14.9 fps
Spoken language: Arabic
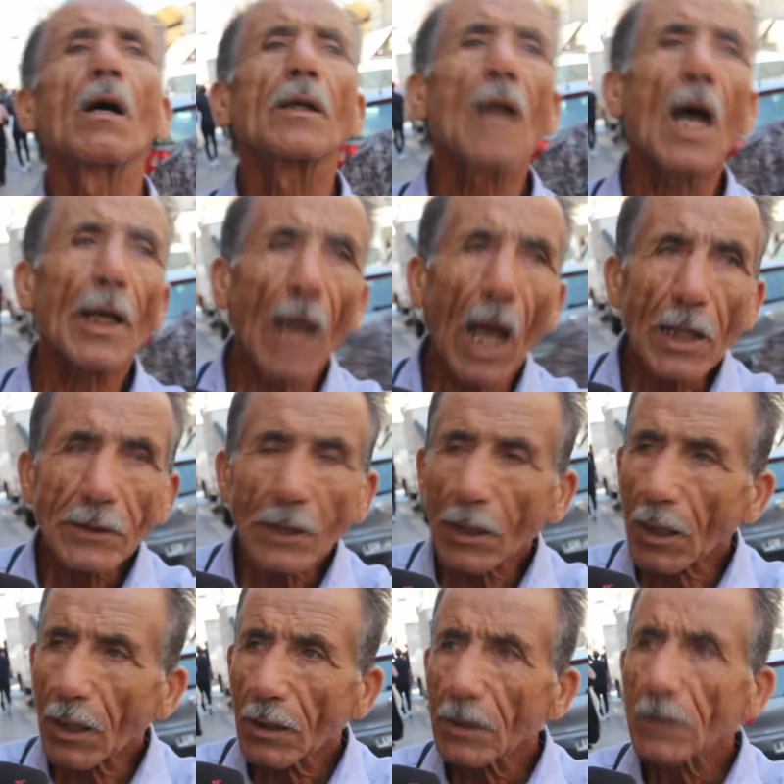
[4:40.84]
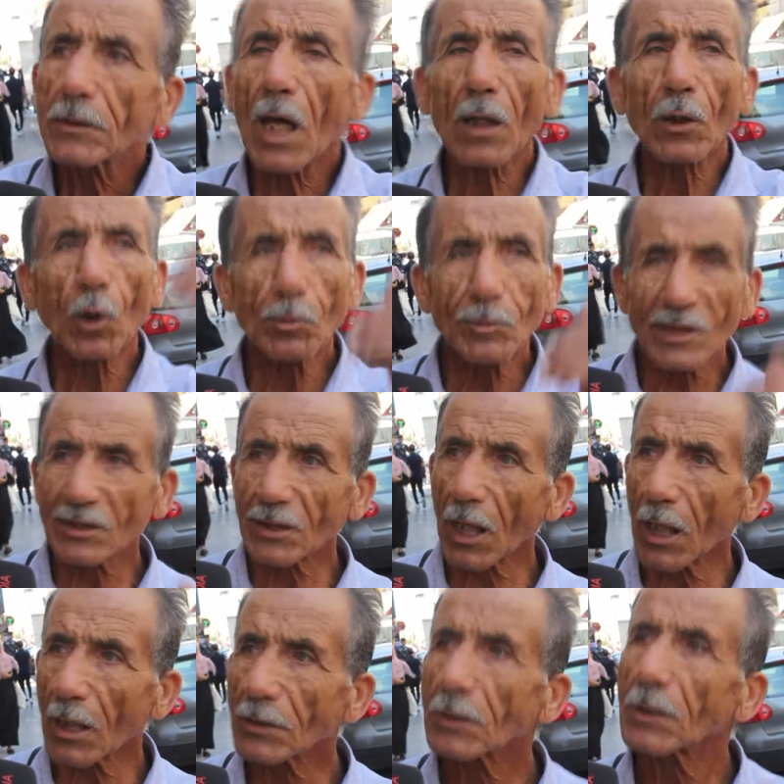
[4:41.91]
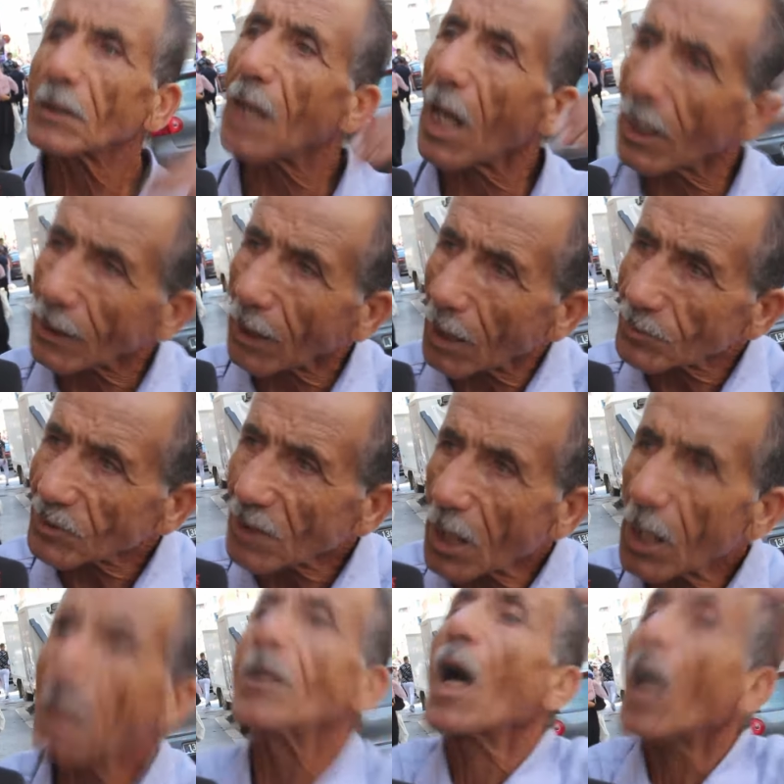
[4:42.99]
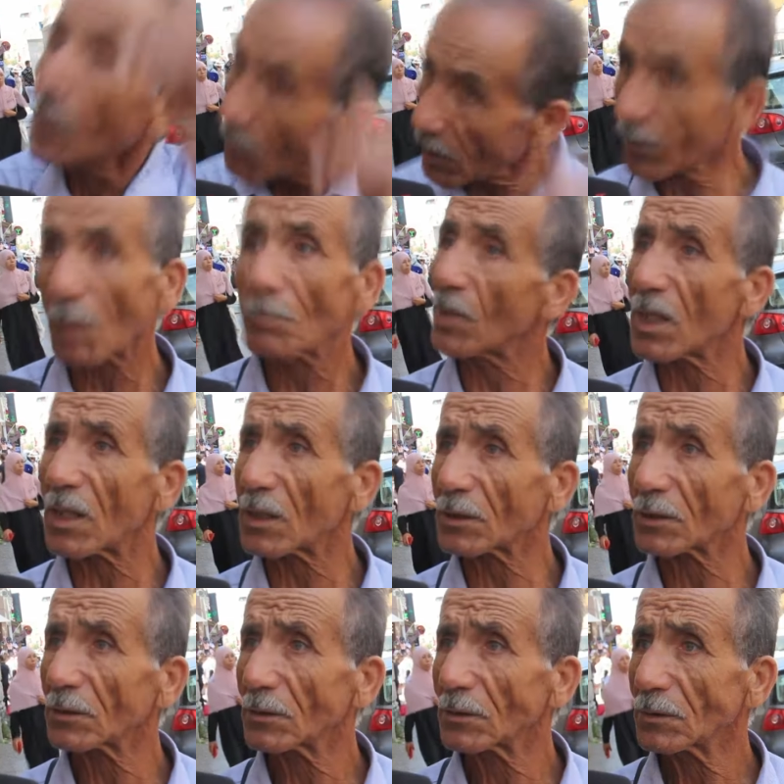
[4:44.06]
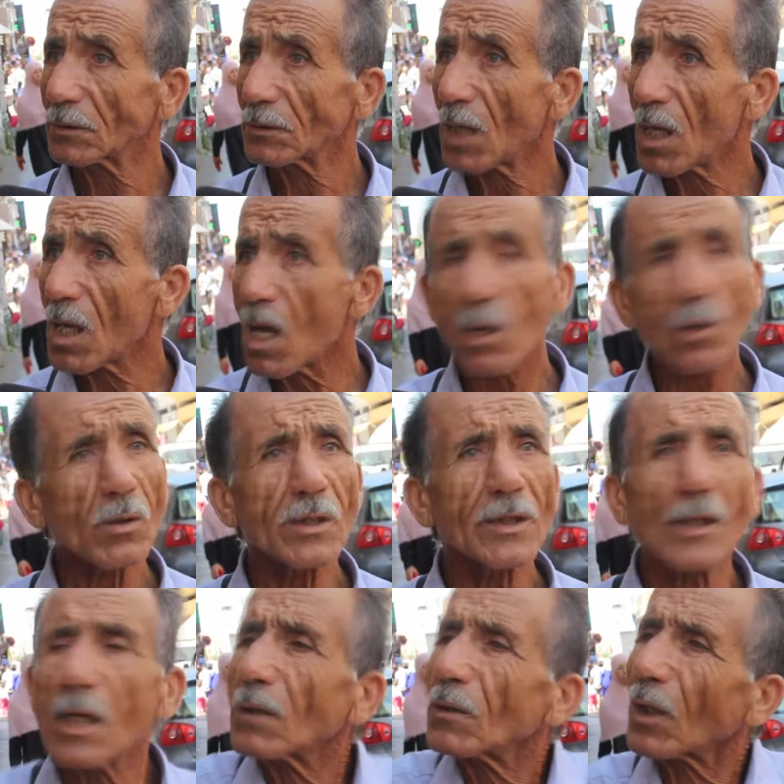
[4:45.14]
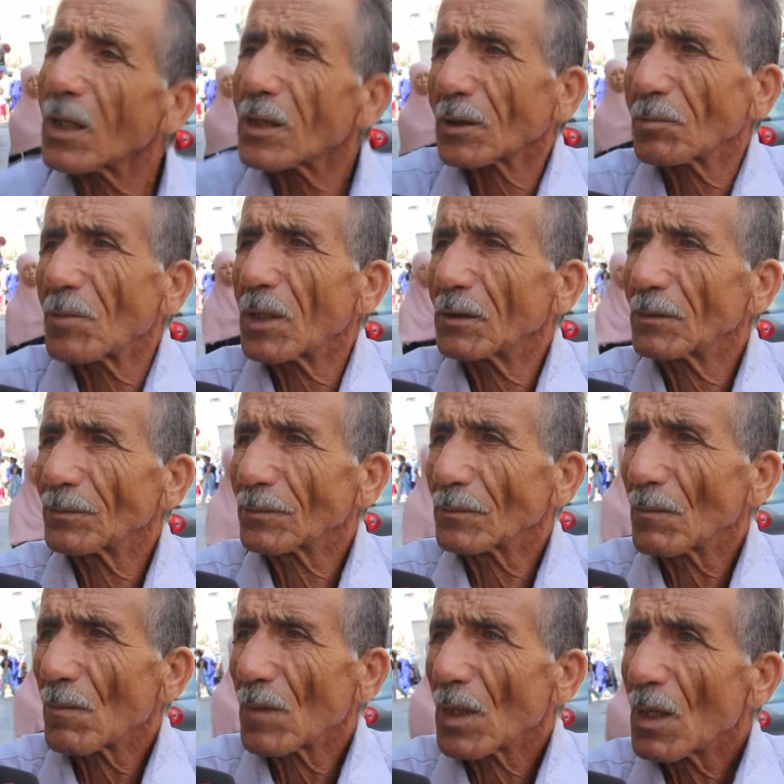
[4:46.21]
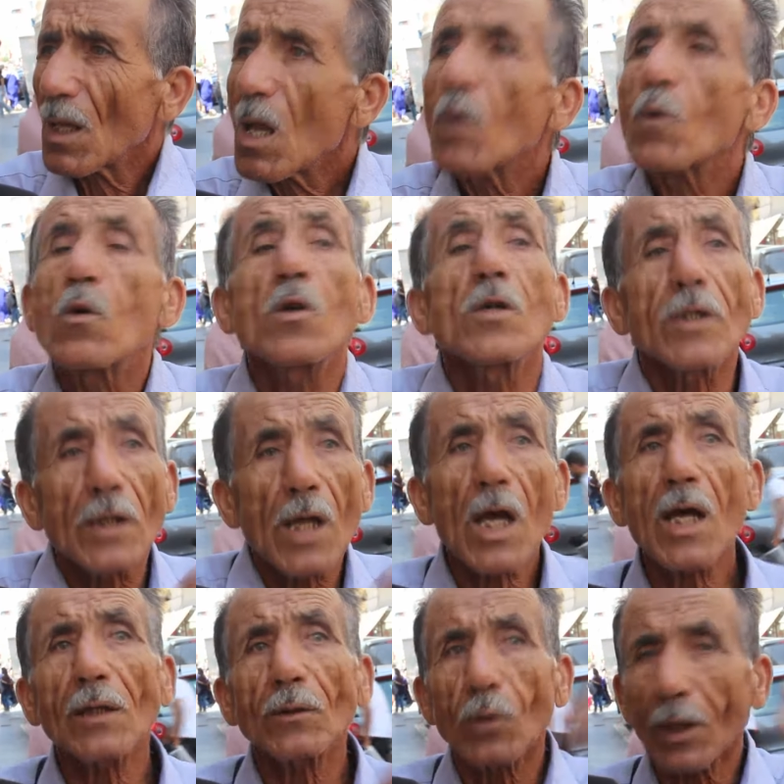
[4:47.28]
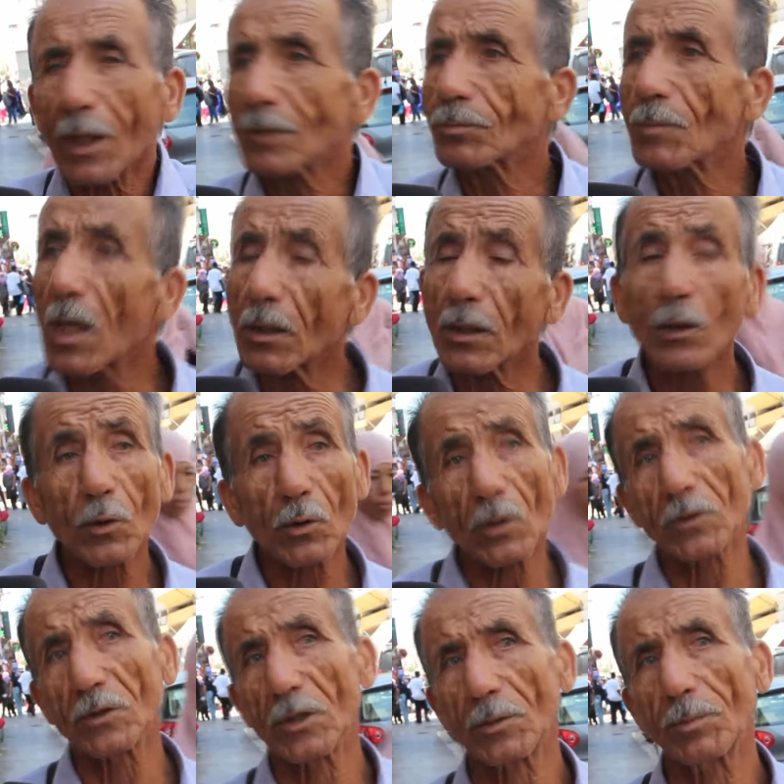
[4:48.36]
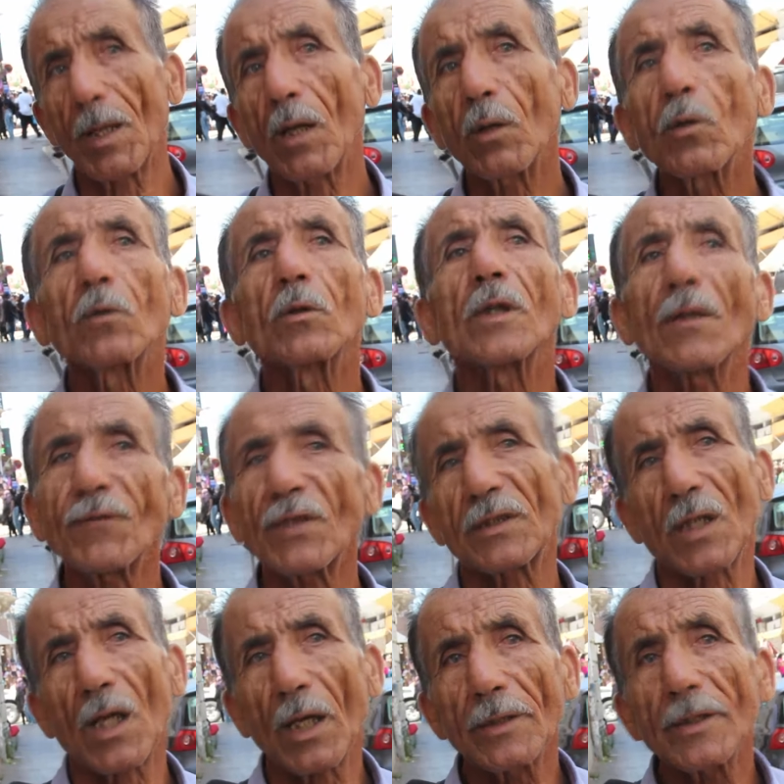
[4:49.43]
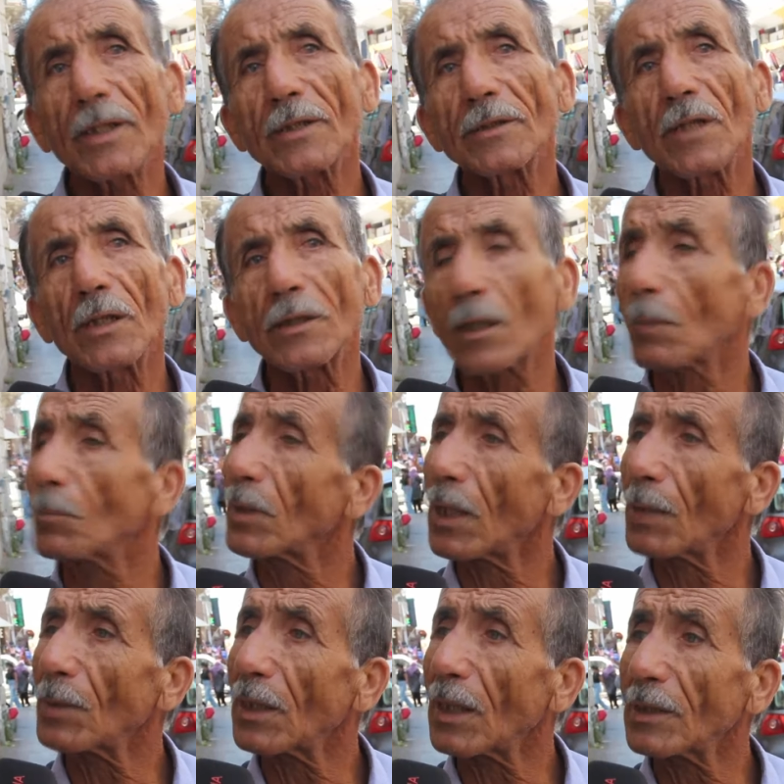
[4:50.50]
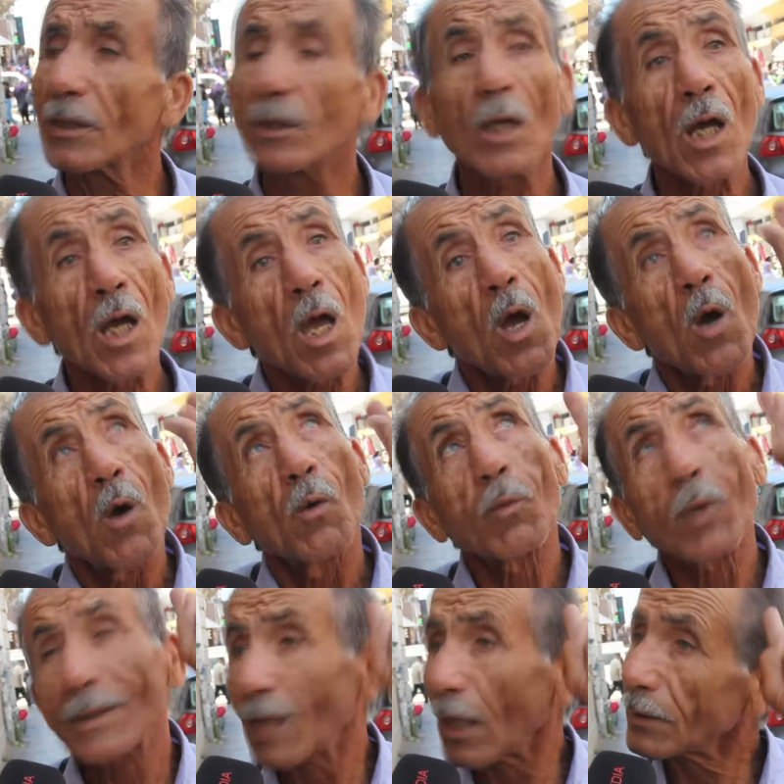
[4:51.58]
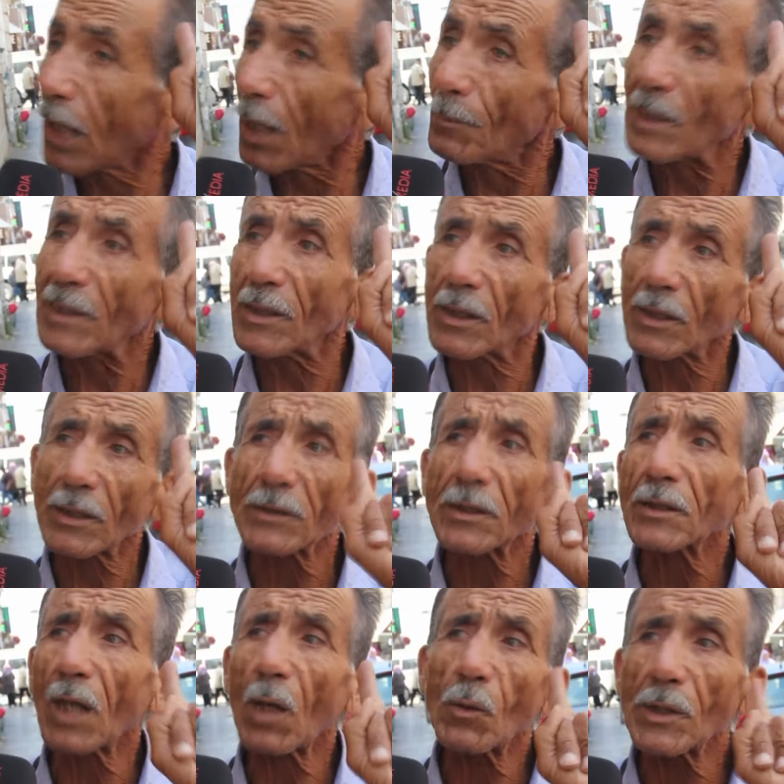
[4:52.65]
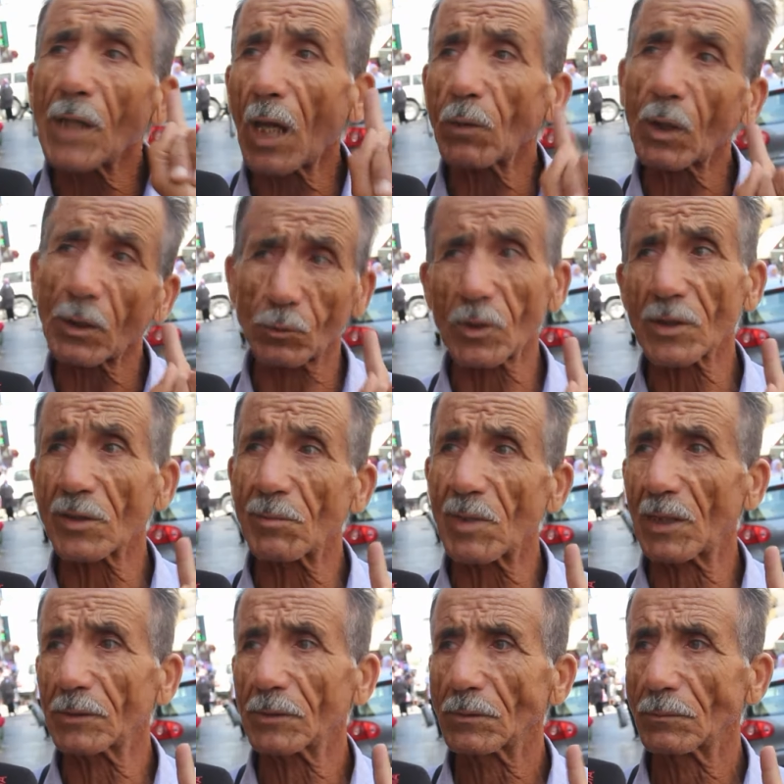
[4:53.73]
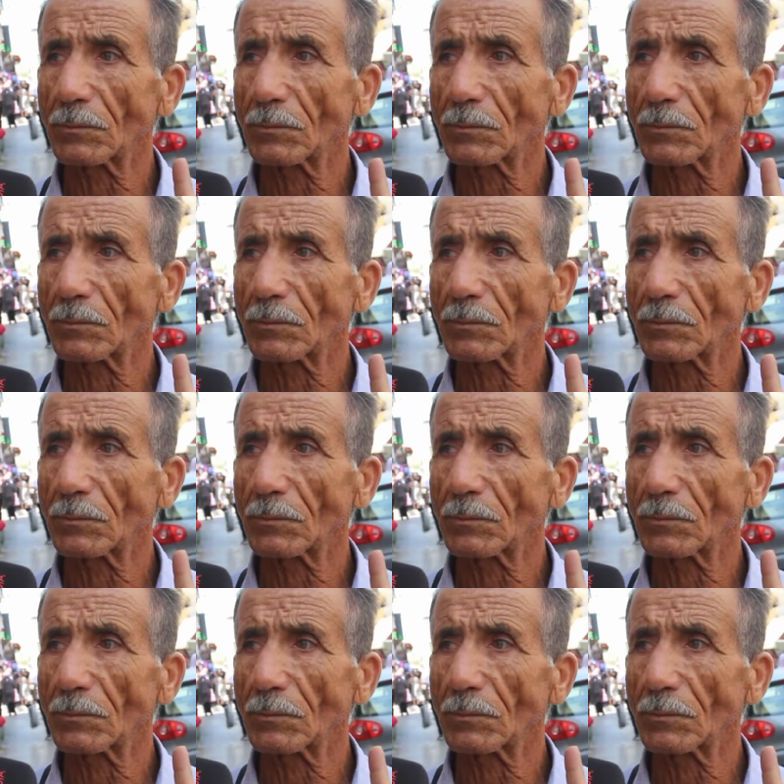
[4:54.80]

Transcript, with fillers: نهار عشرة نهار 15 نهار خمسة نهار ما ثماش كل نهار وقسمة كل نهار وقسمة أنا كي نخرج الصباح نقول له يا فتاح يا رزاق يا ربي العمل عليك ودعت أحمالي اللي كنت تعاوني على الوقت والزمان